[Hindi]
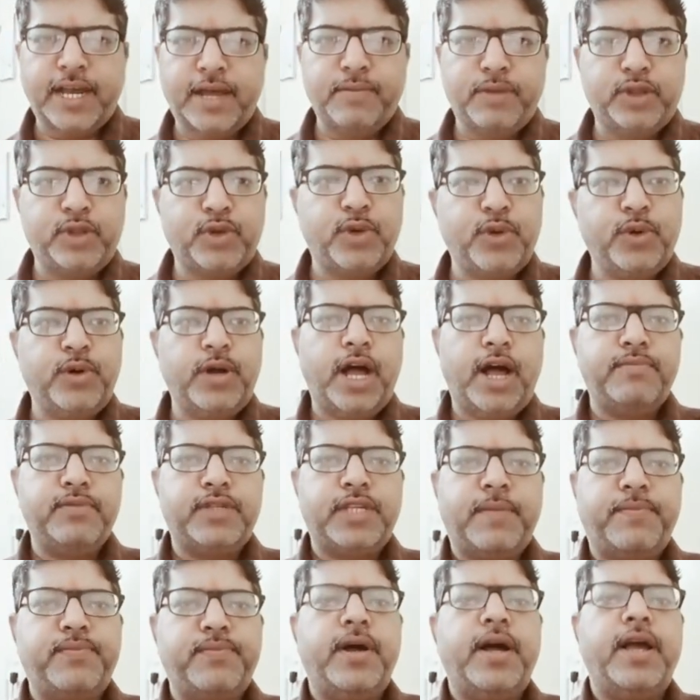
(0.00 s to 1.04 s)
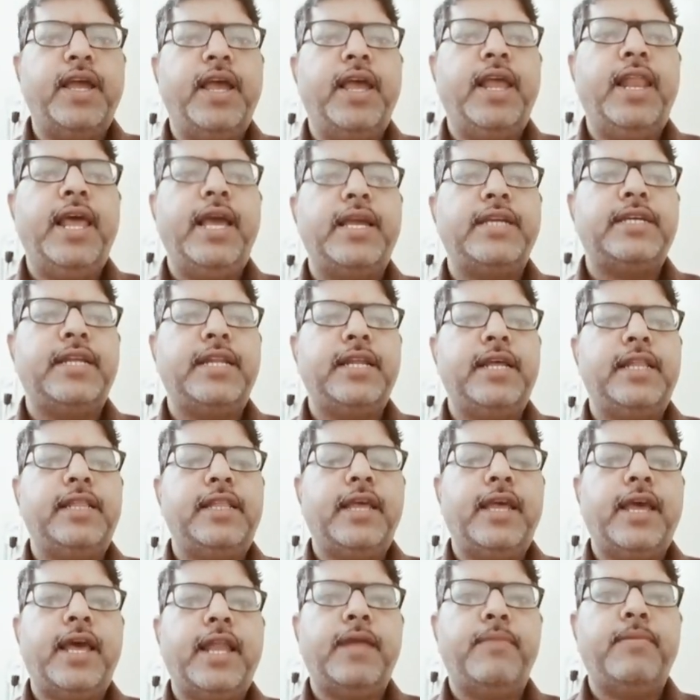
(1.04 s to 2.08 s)
मित्रों हम सब इलेक्शन
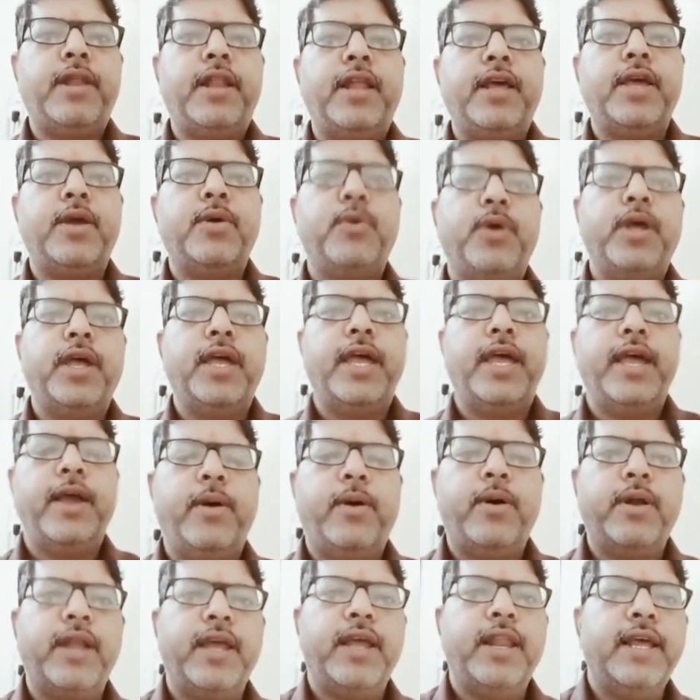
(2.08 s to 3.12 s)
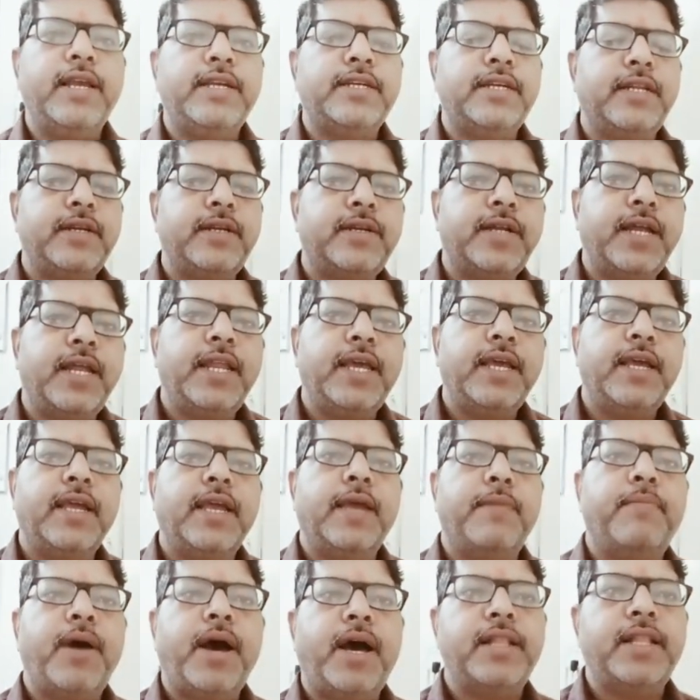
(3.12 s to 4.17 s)
की तैयारी में लगे हुए हैं और इलेक्शन
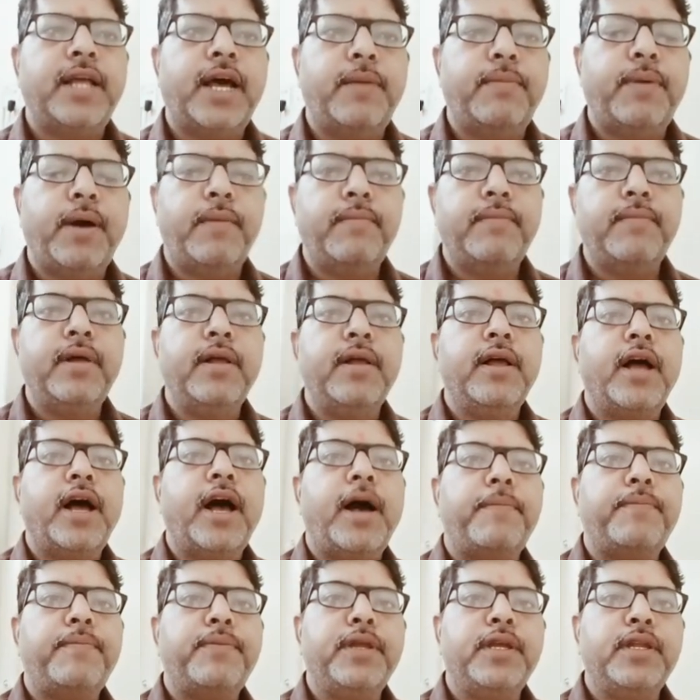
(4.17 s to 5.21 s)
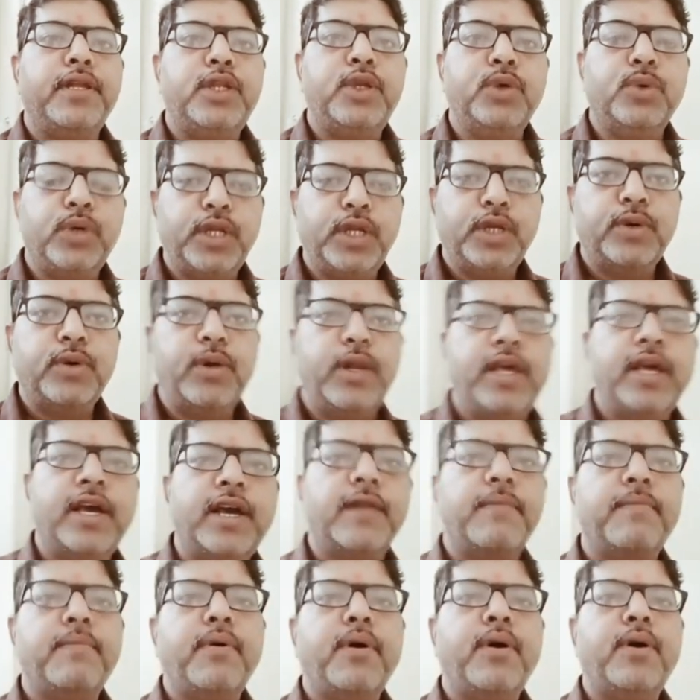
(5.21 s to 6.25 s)
ट्रेनिंग के बाद अब हम अपनी ड्यूटी को
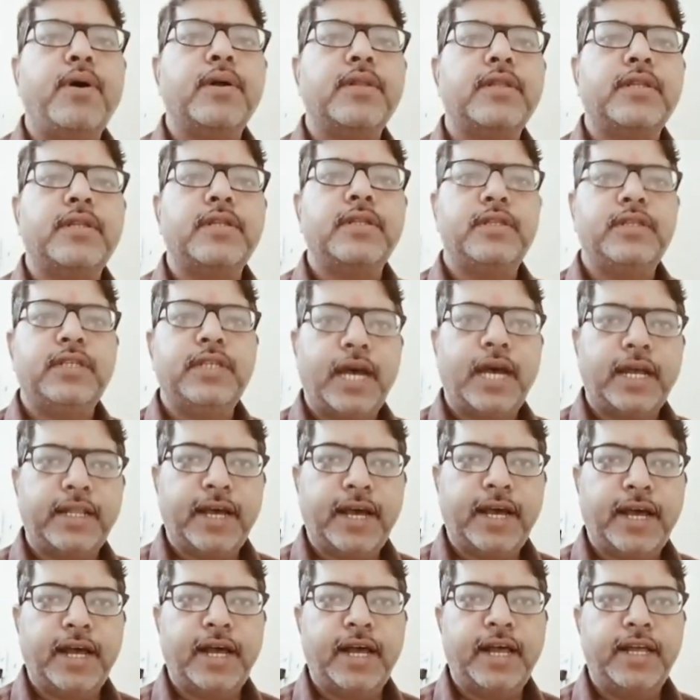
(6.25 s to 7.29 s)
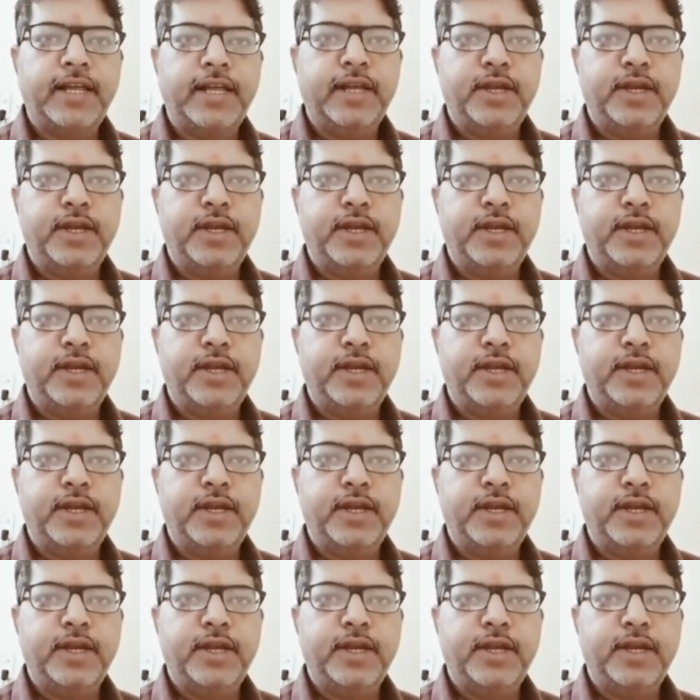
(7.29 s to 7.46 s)
लेकर बहुत ज़्यादा